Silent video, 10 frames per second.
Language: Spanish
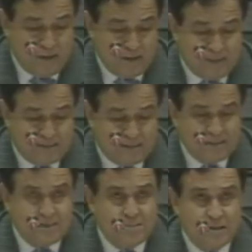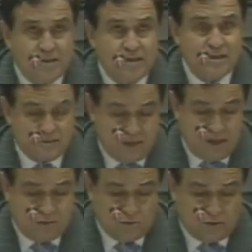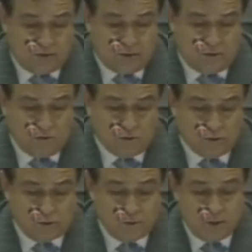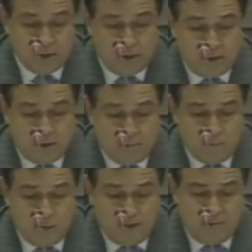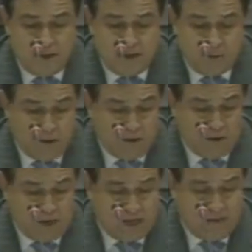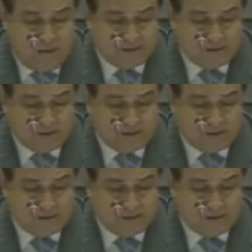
medidas disciplinarias en sus estatutos y en Bolivia y Ecuador cabe